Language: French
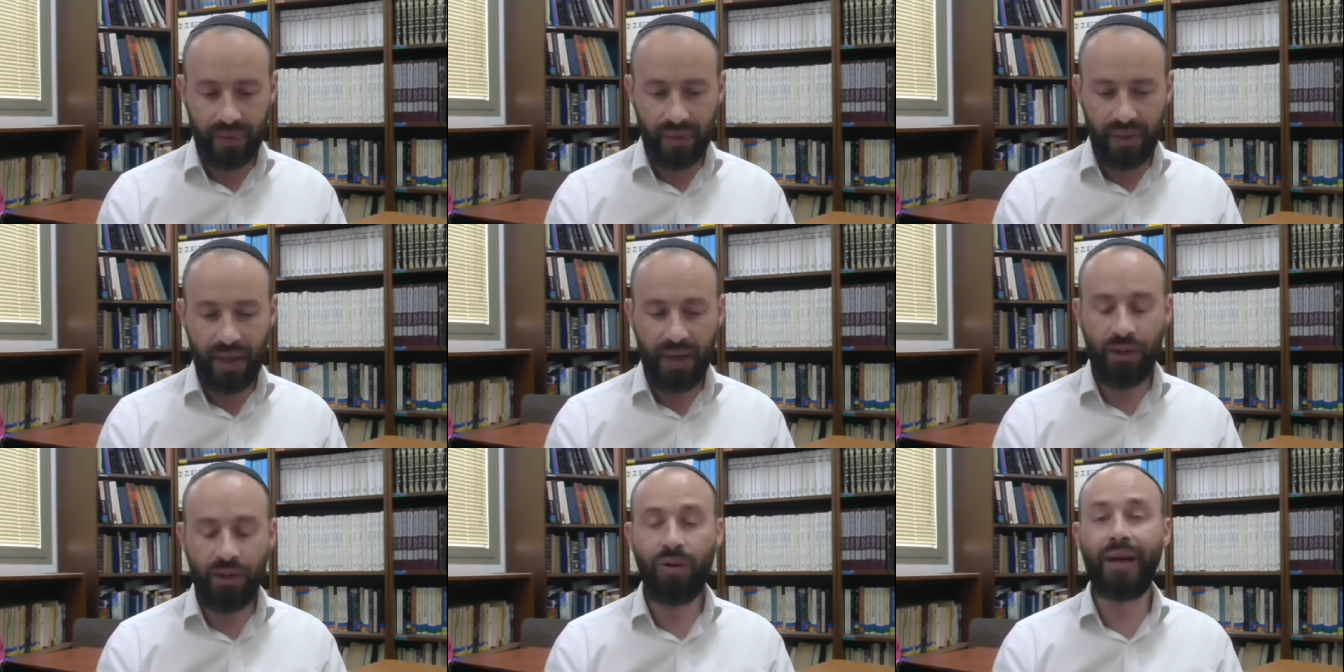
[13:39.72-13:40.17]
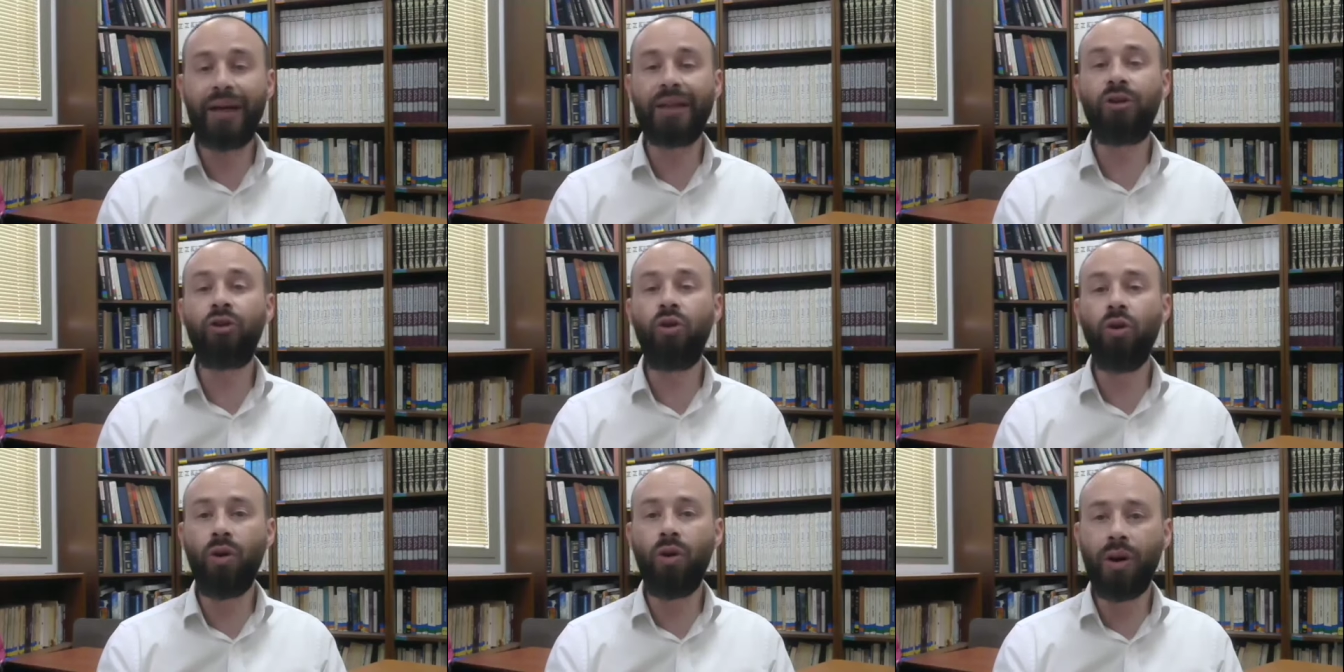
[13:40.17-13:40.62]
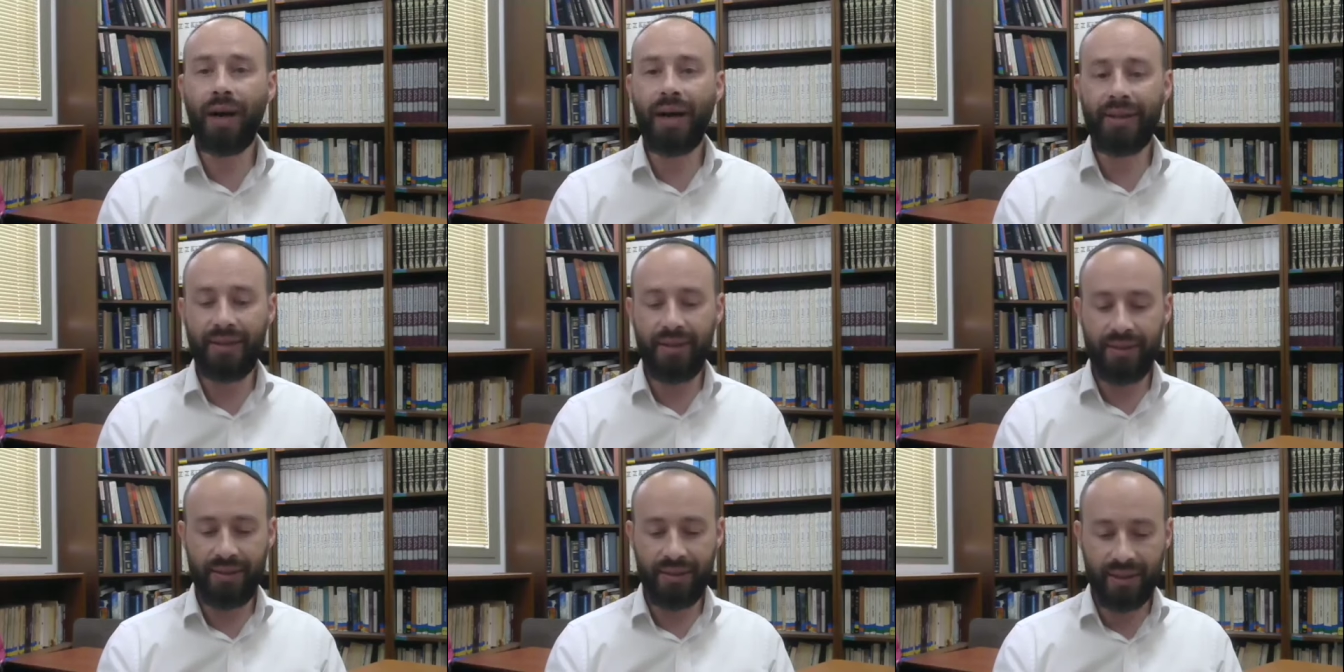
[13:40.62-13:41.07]
et de la Torah
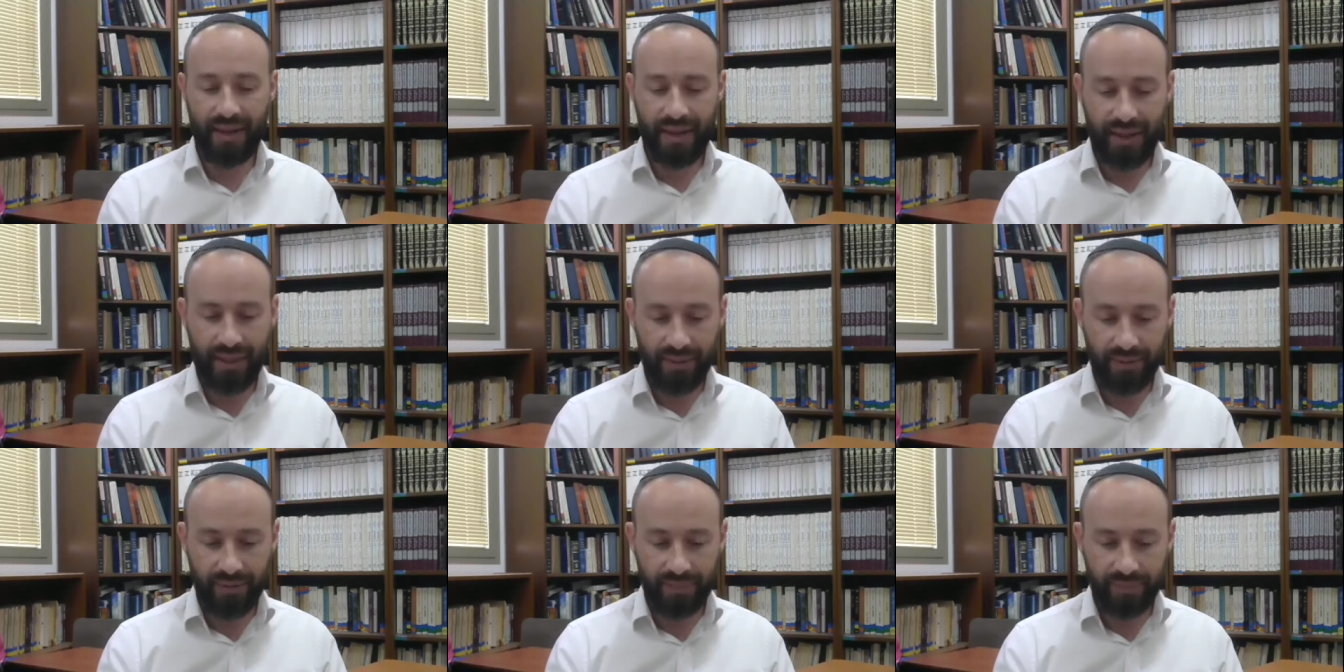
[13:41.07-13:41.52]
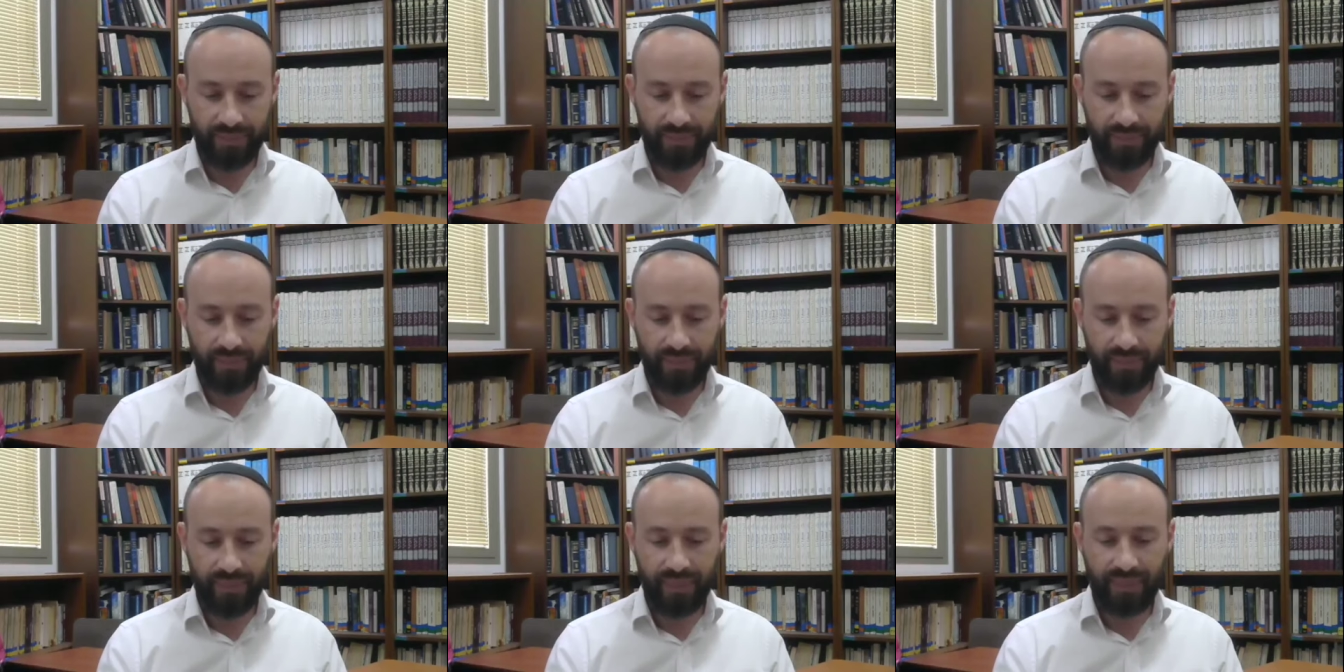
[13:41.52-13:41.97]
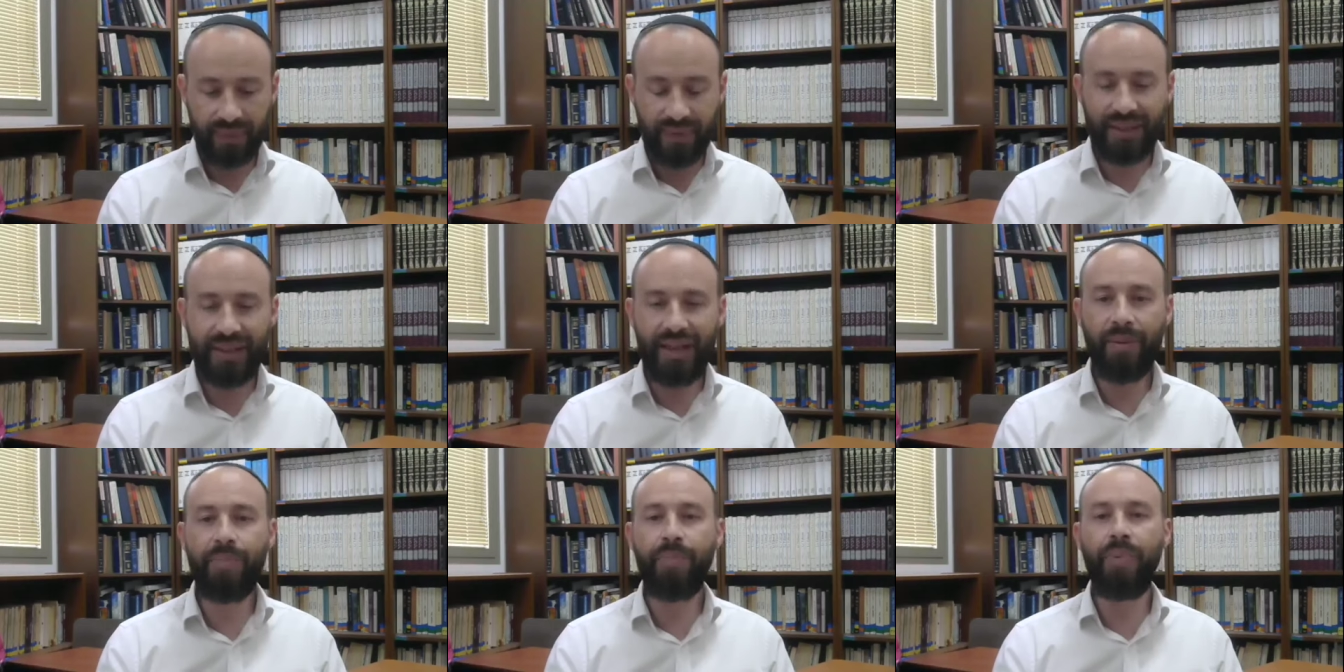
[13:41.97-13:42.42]
d'Israël
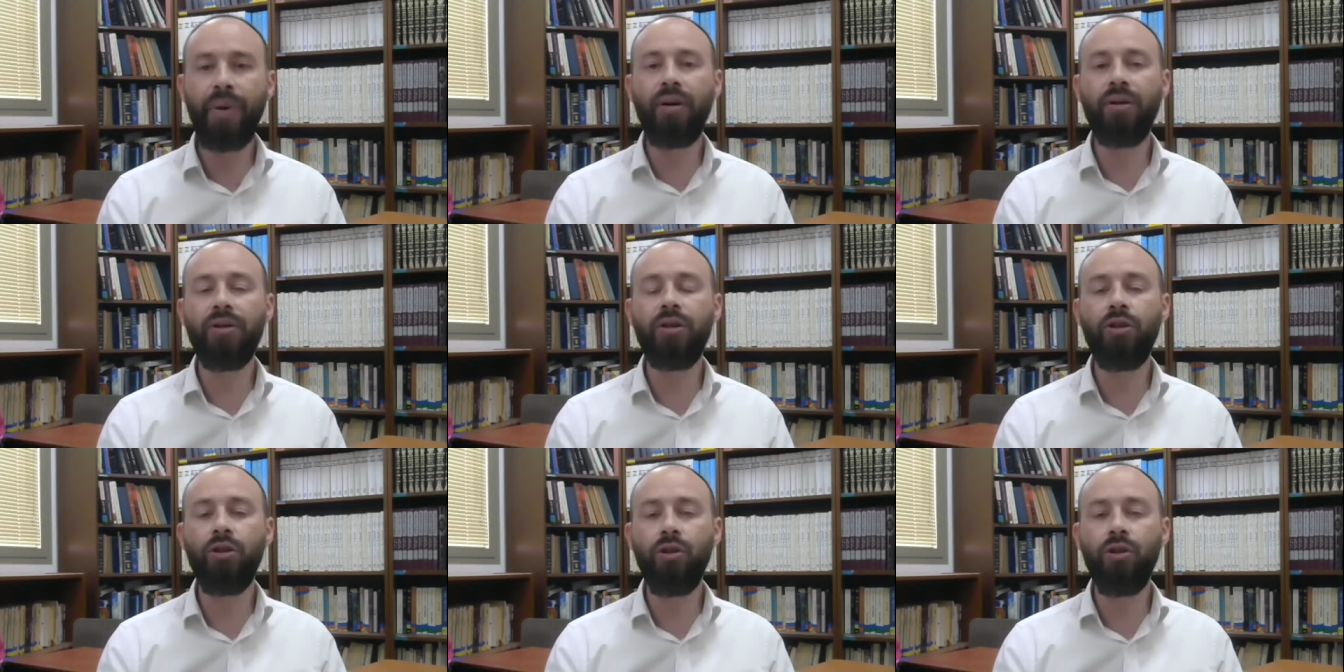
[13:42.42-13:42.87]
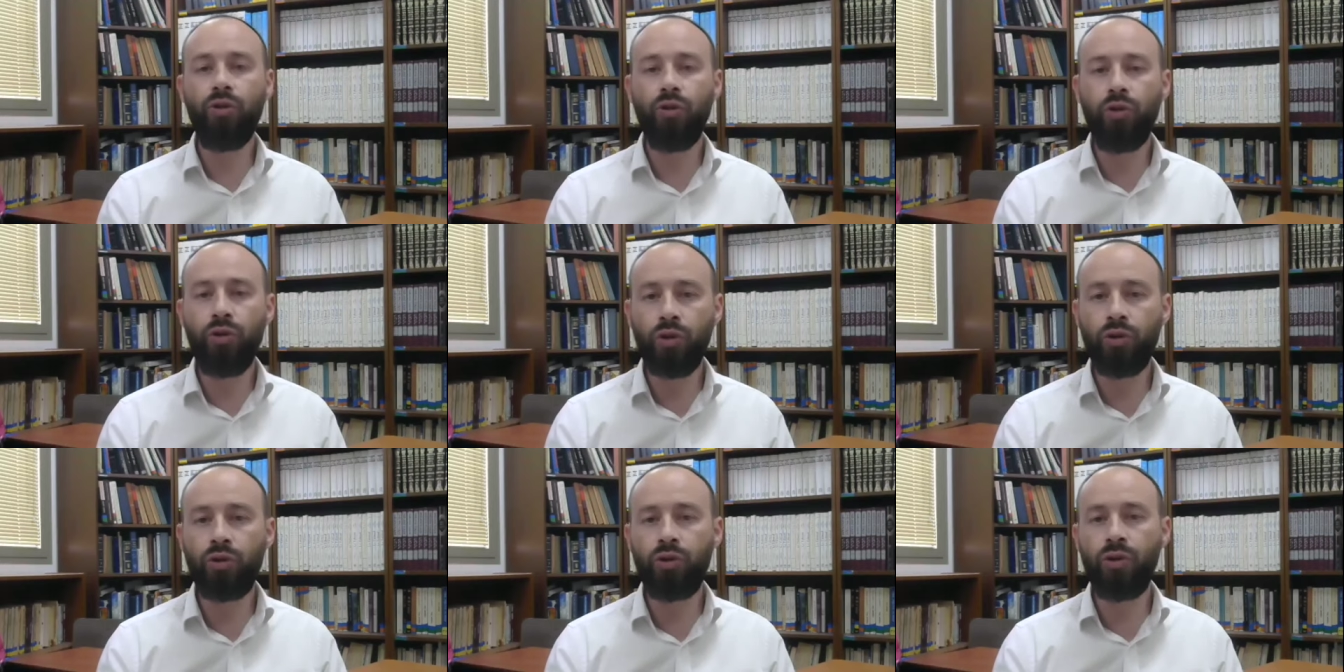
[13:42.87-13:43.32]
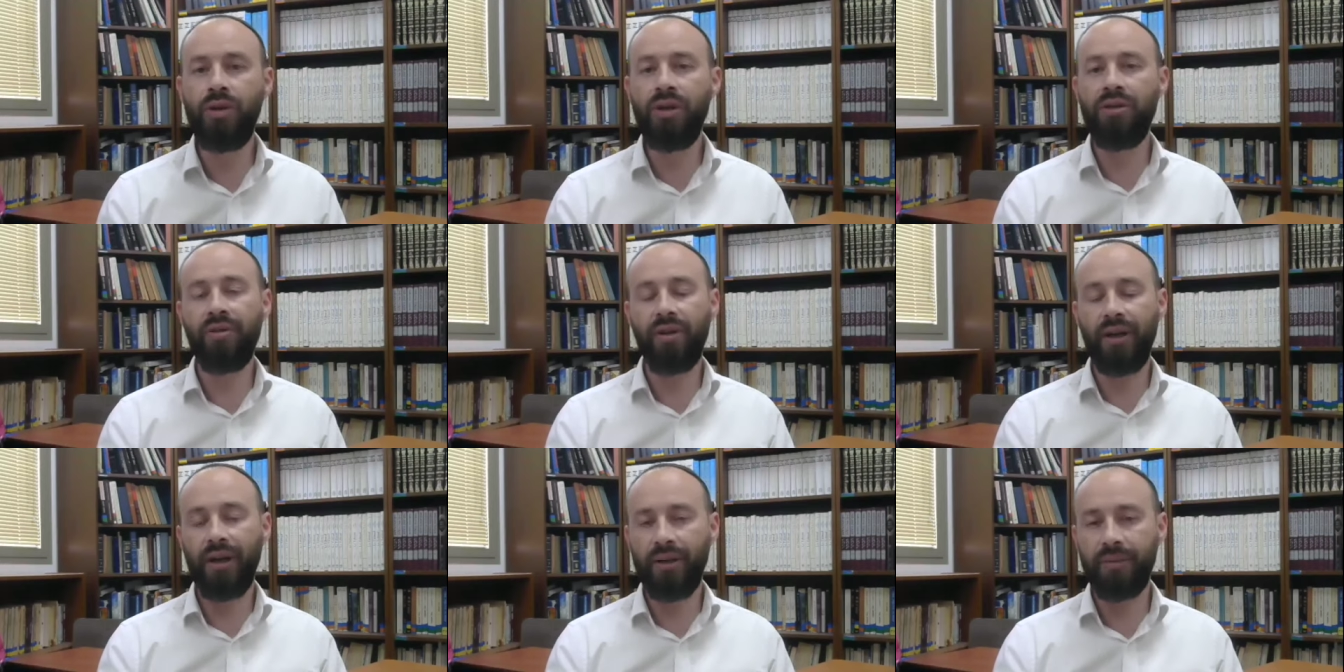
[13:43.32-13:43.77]
dépendent de ce
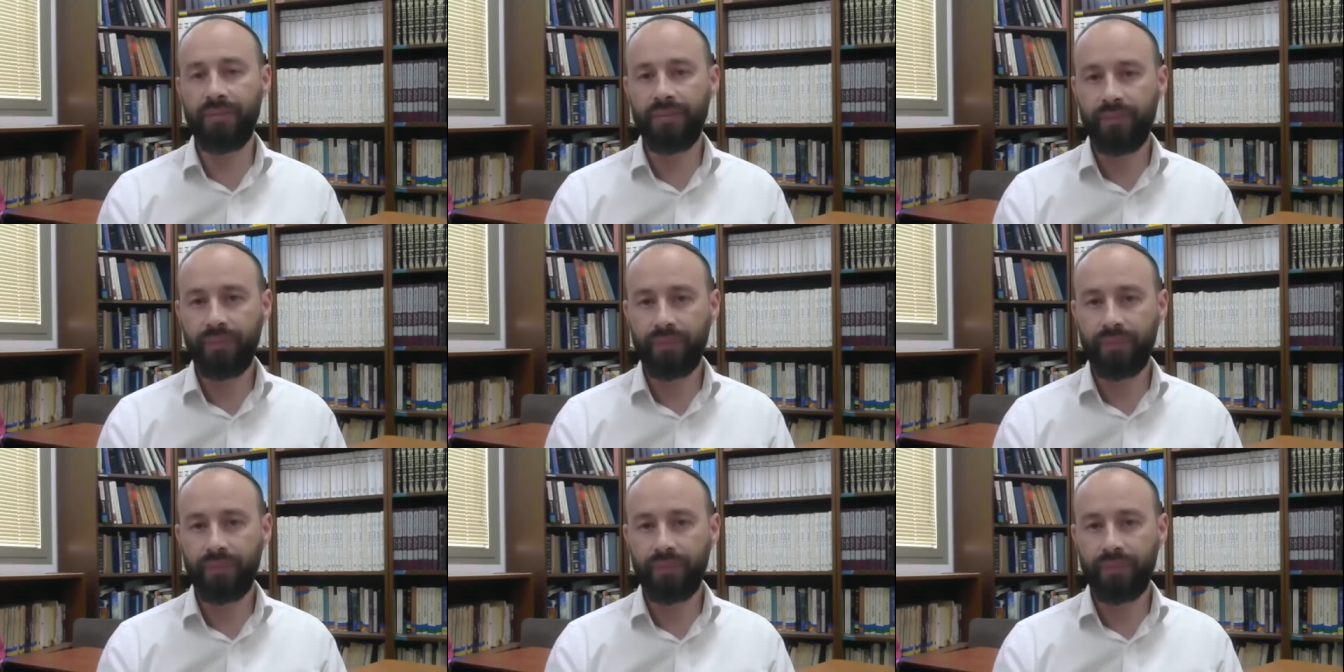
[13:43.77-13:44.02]
livre-là.